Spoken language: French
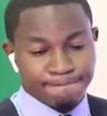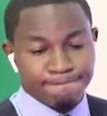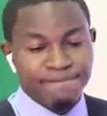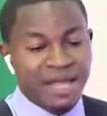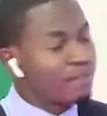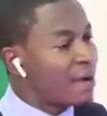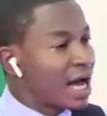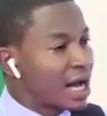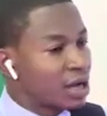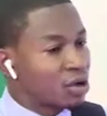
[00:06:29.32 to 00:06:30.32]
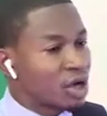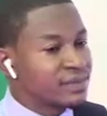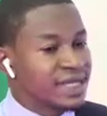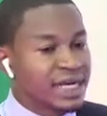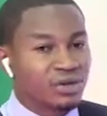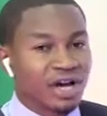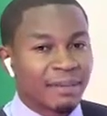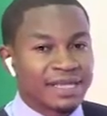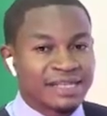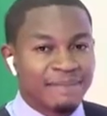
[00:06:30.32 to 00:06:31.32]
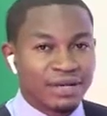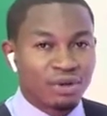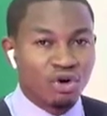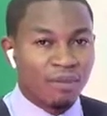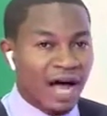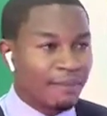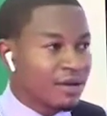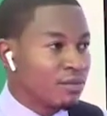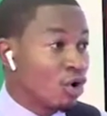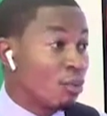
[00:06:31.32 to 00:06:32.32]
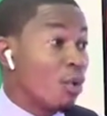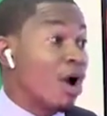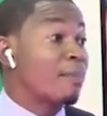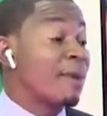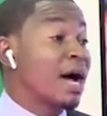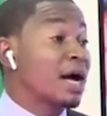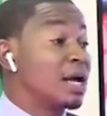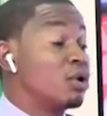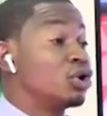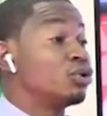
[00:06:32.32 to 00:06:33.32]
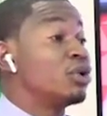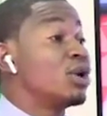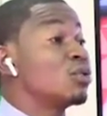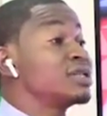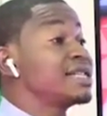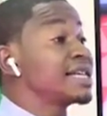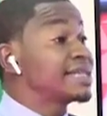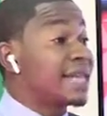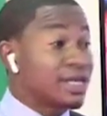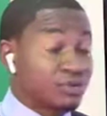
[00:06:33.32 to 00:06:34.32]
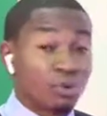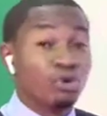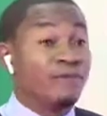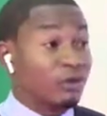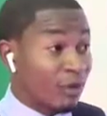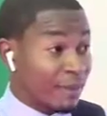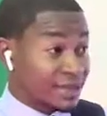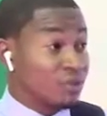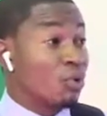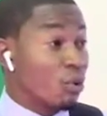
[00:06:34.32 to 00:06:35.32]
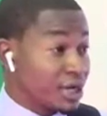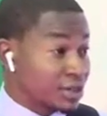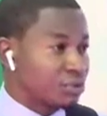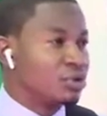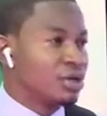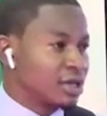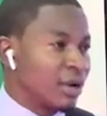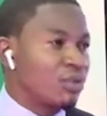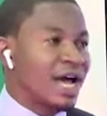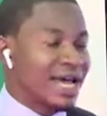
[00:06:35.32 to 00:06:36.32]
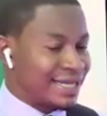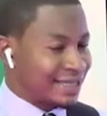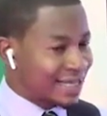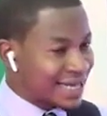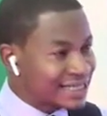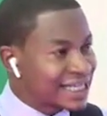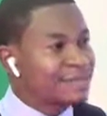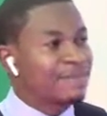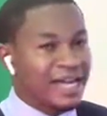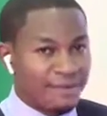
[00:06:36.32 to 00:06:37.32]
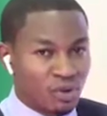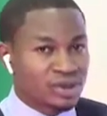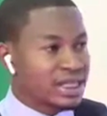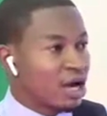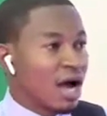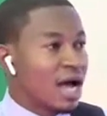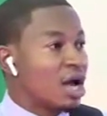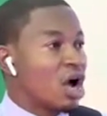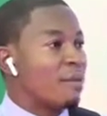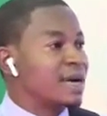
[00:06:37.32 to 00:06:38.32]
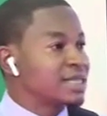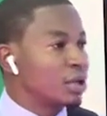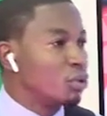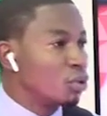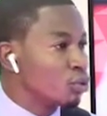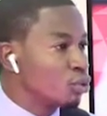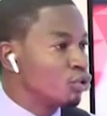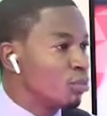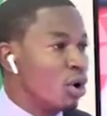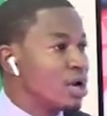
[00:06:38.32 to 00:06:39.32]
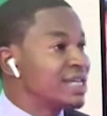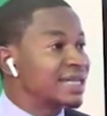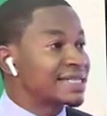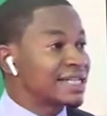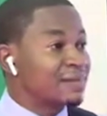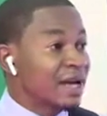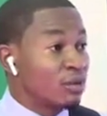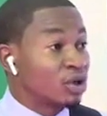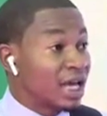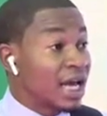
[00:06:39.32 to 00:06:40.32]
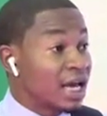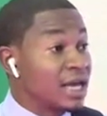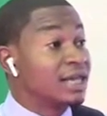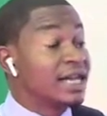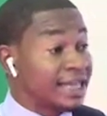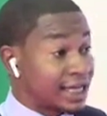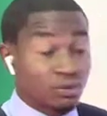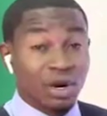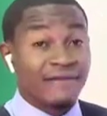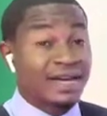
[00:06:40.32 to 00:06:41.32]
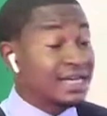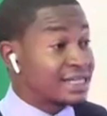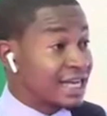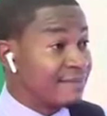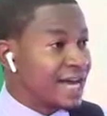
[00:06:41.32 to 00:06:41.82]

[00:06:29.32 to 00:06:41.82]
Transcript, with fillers: n'est pas comme sélectionneur principal de Leopard A', Prime, pourquoi pas lui donner aussi cette sélection U23 parce que nous connaissons Daoula est très expérimenté en matière de recrutement et très expérimenté en détection, avec les équipes